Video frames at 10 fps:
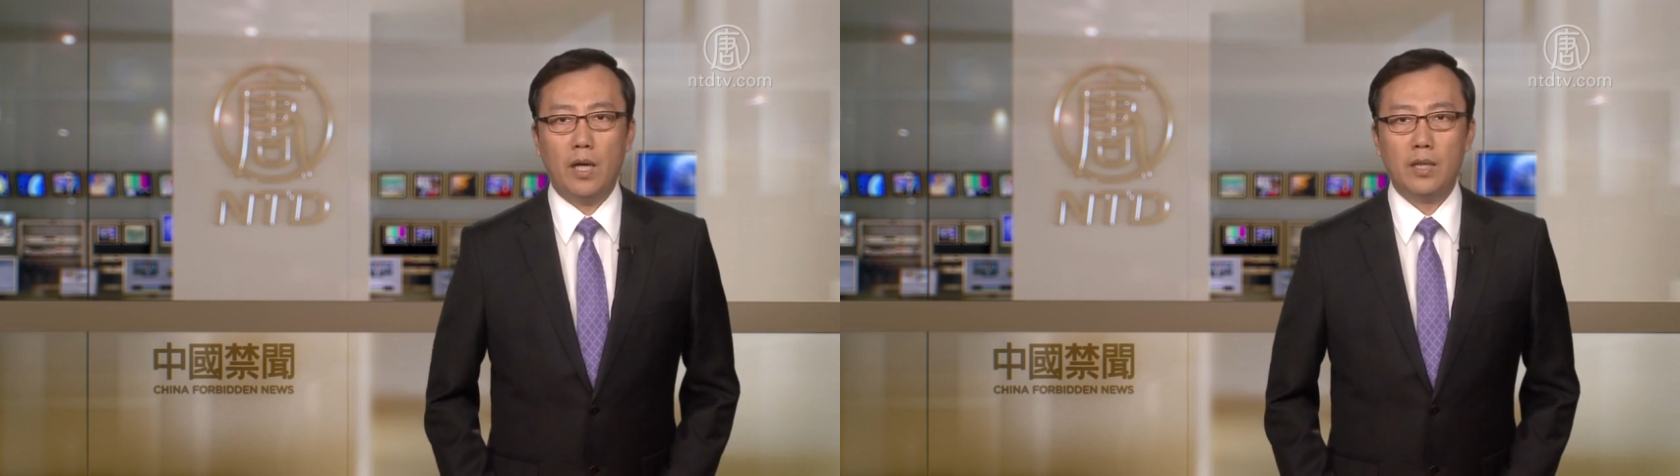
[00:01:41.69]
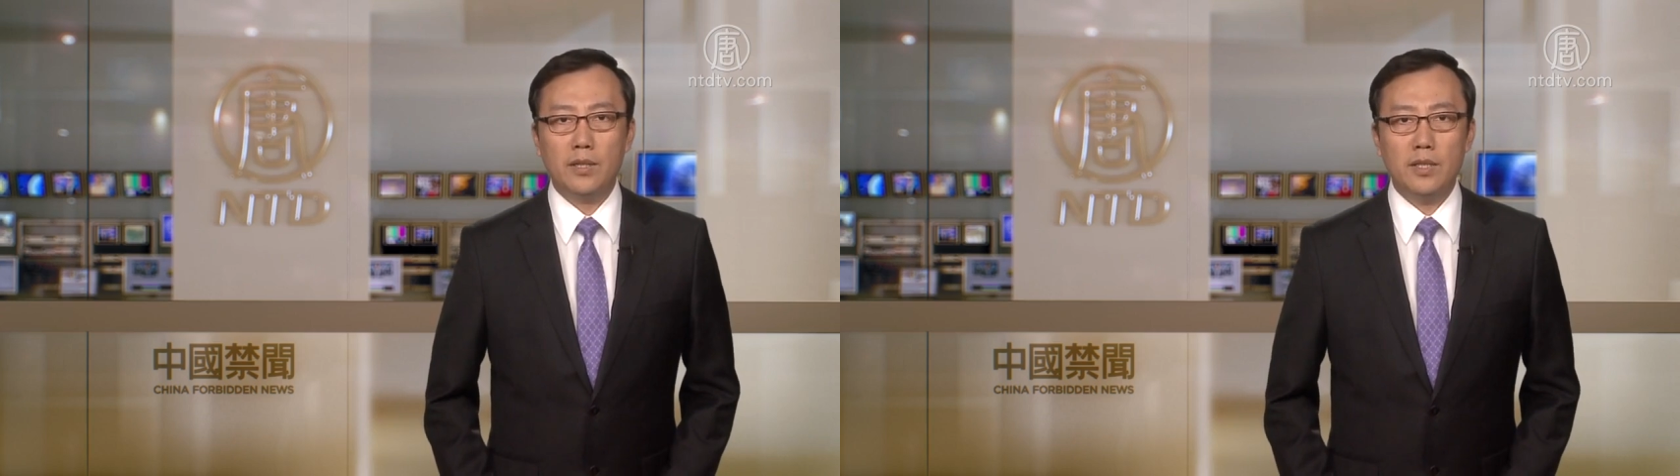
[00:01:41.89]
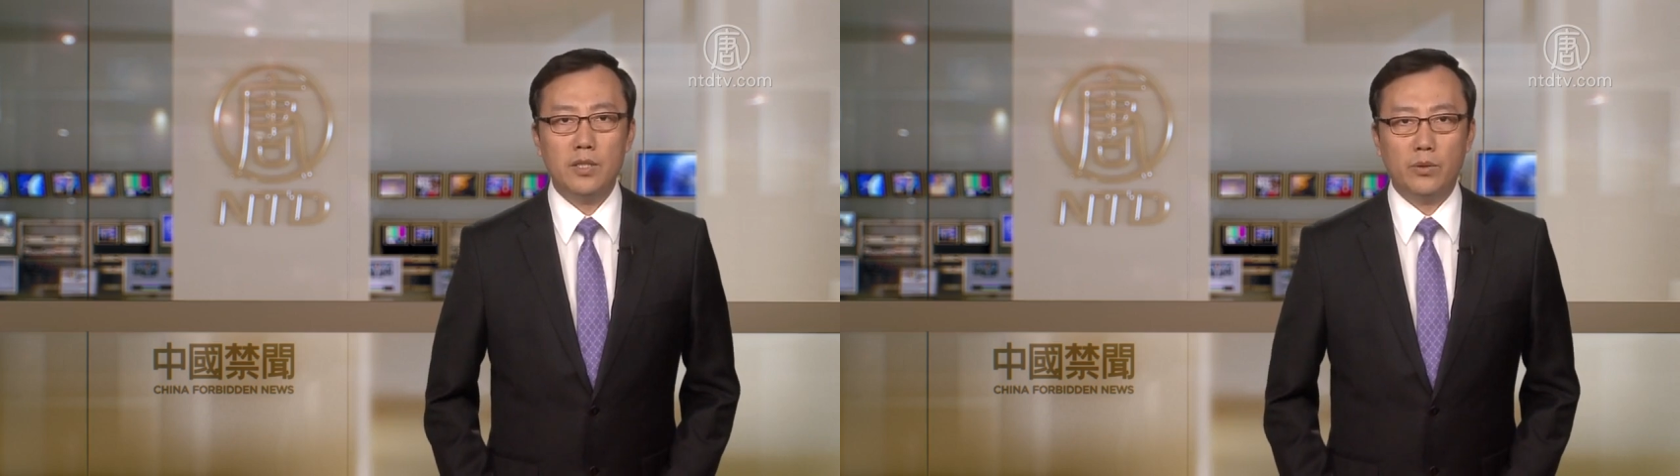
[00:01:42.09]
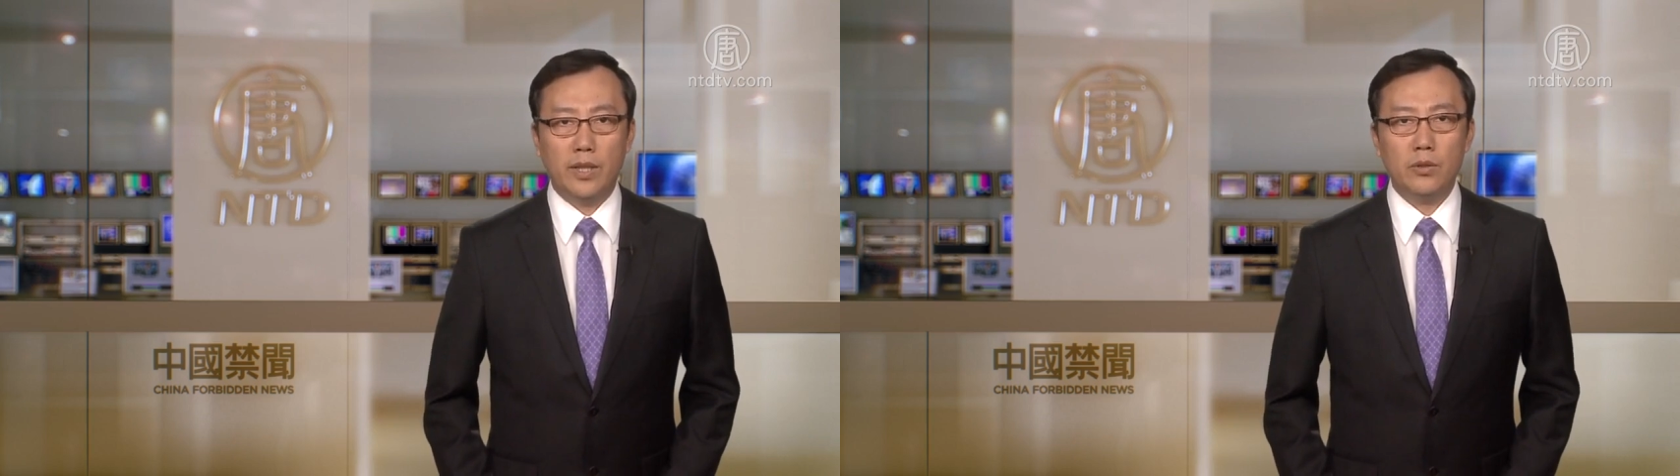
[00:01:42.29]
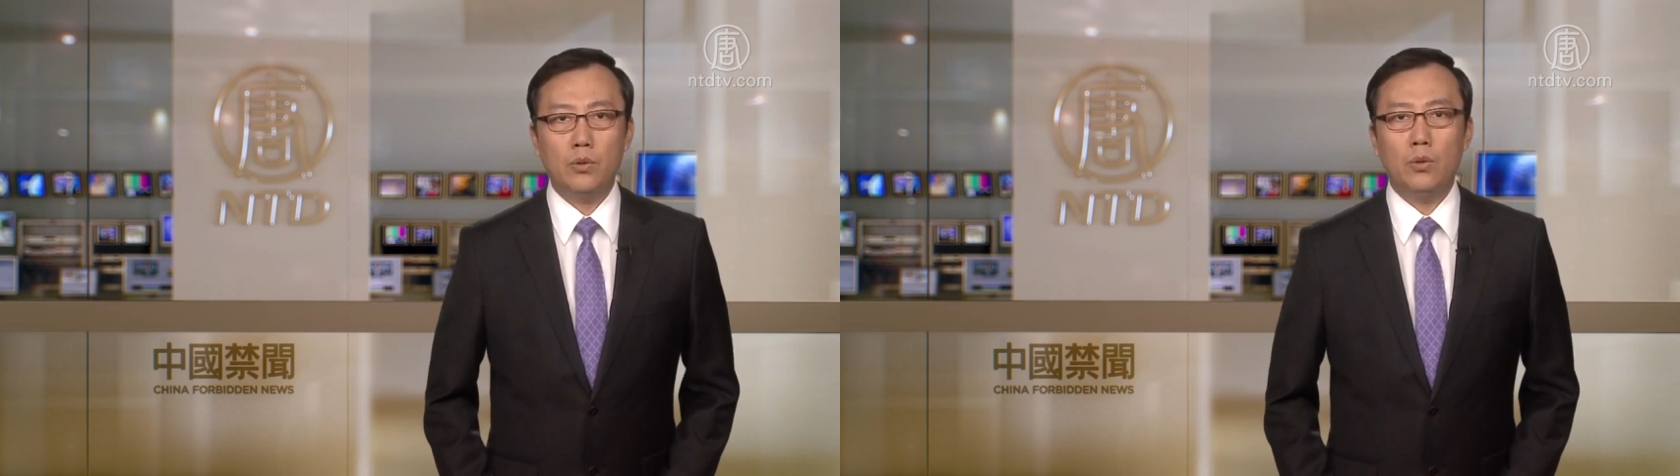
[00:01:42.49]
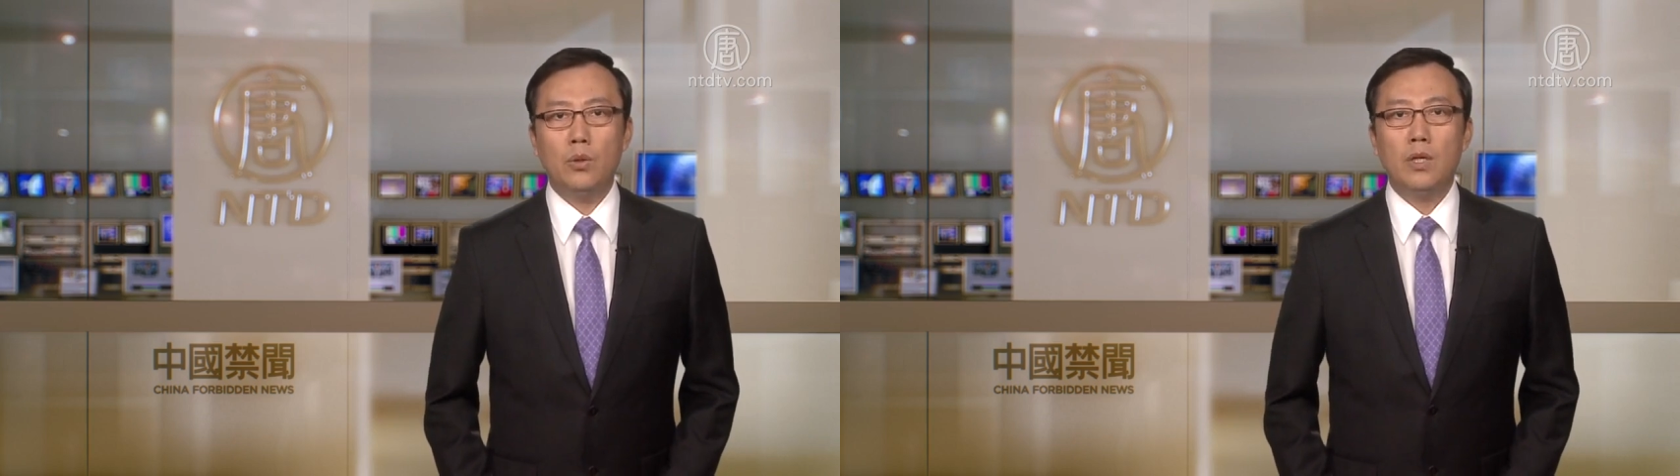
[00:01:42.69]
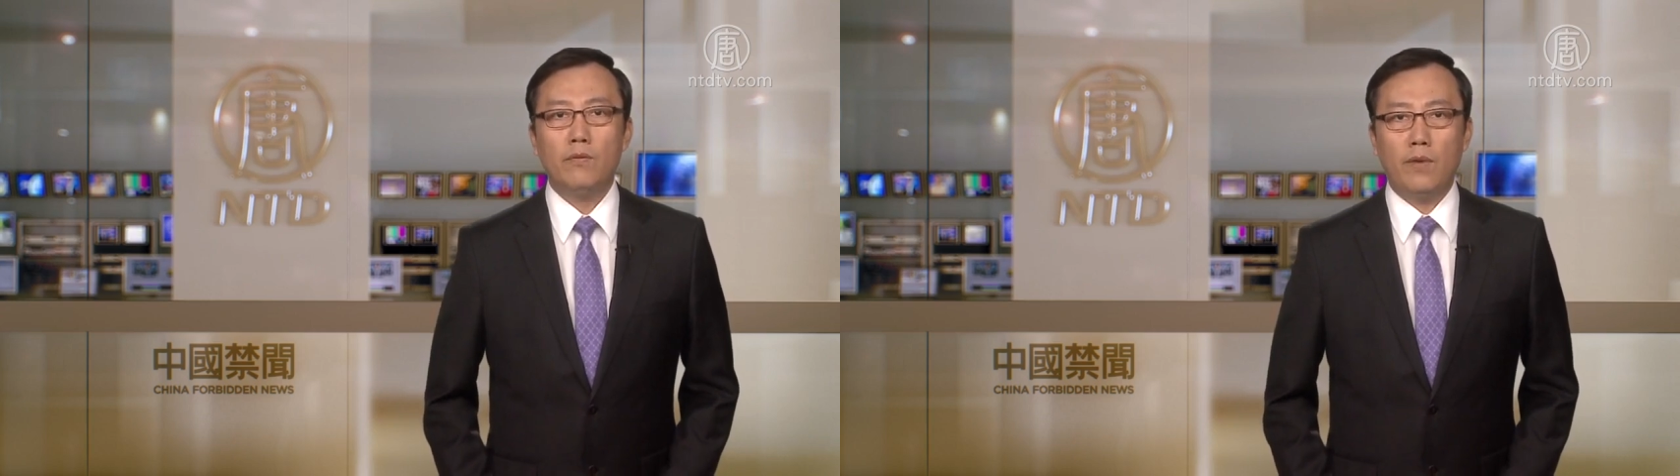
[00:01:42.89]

二零一九年度